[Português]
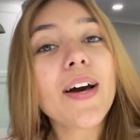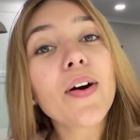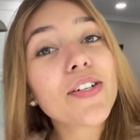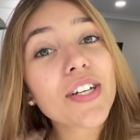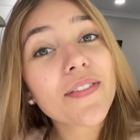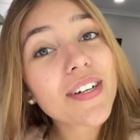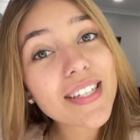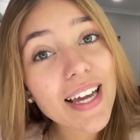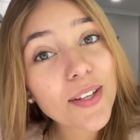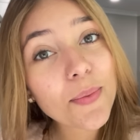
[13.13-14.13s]
Hoje é
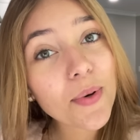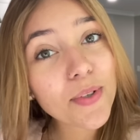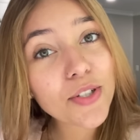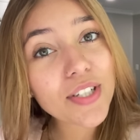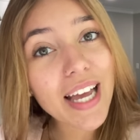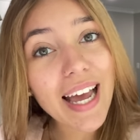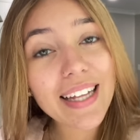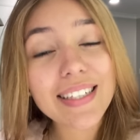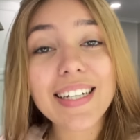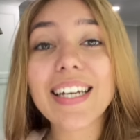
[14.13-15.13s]
aniversário do meu hot
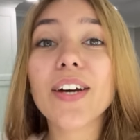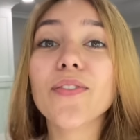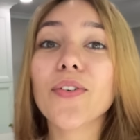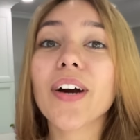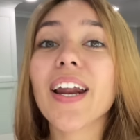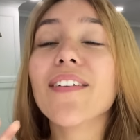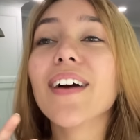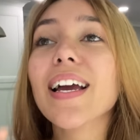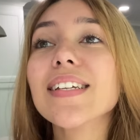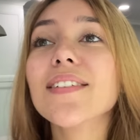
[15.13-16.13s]
dad e eu vou
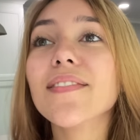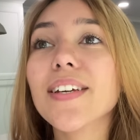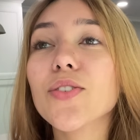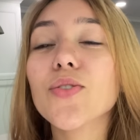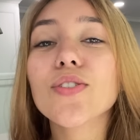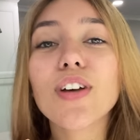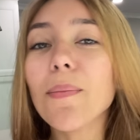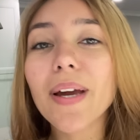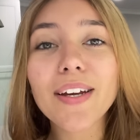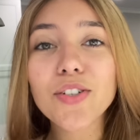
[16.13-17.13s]
gravar esse vídeo
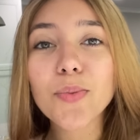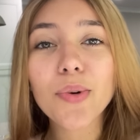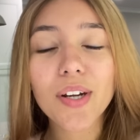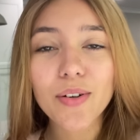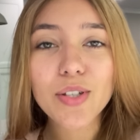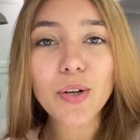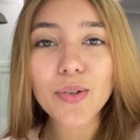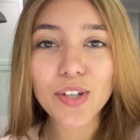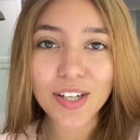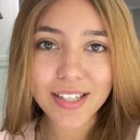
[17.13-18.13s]
somente porque eu estou
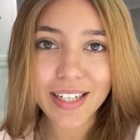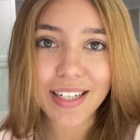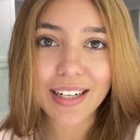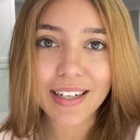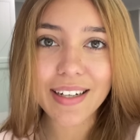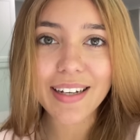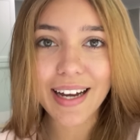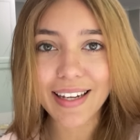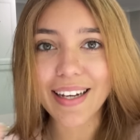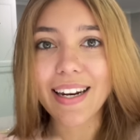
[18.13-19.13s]
sozinha
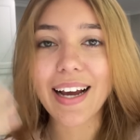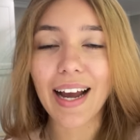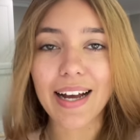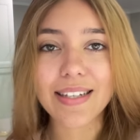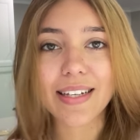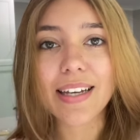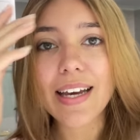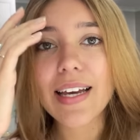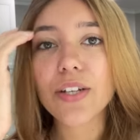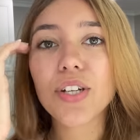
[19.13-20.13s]
aqui na casa.
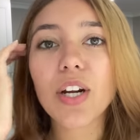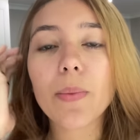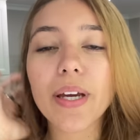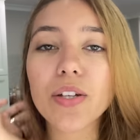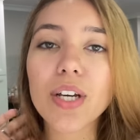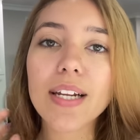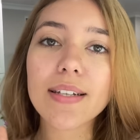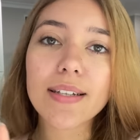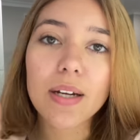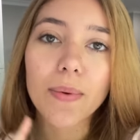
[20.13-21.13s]
Geralmente eles
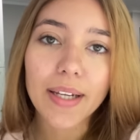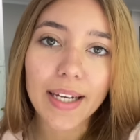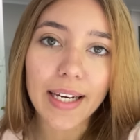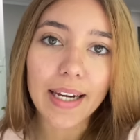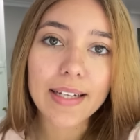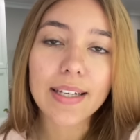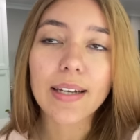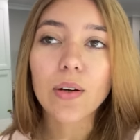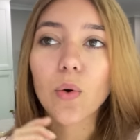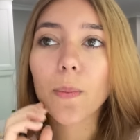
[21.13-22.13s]
estão aqui,
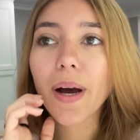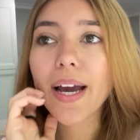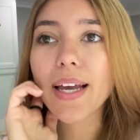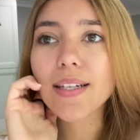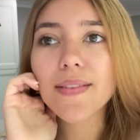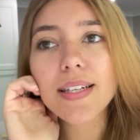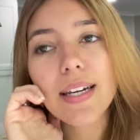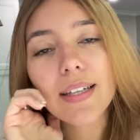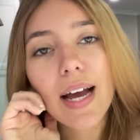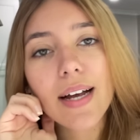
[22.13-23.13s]
assim, o pai às vezes
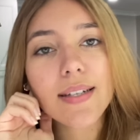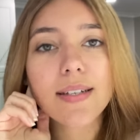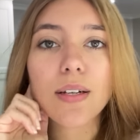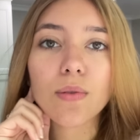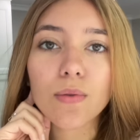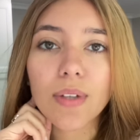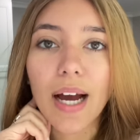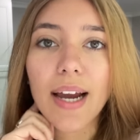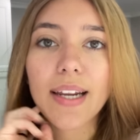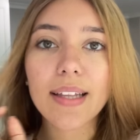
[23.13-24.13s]
ele tá, às vezes ele não
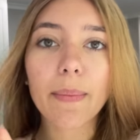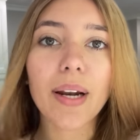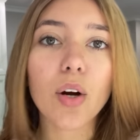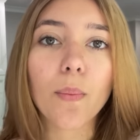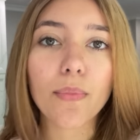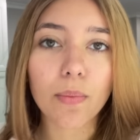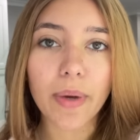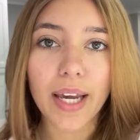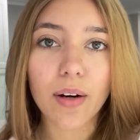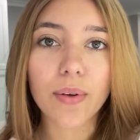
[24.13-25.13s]
tá, ele trabalha como
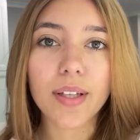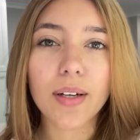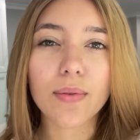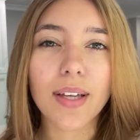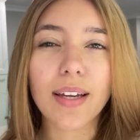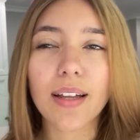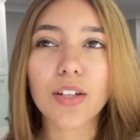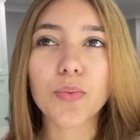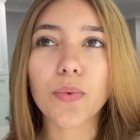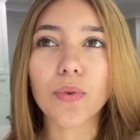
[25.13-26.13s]
bombeiro, então tem aquela,
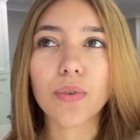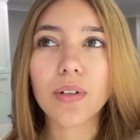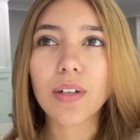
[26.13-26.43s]
tipo,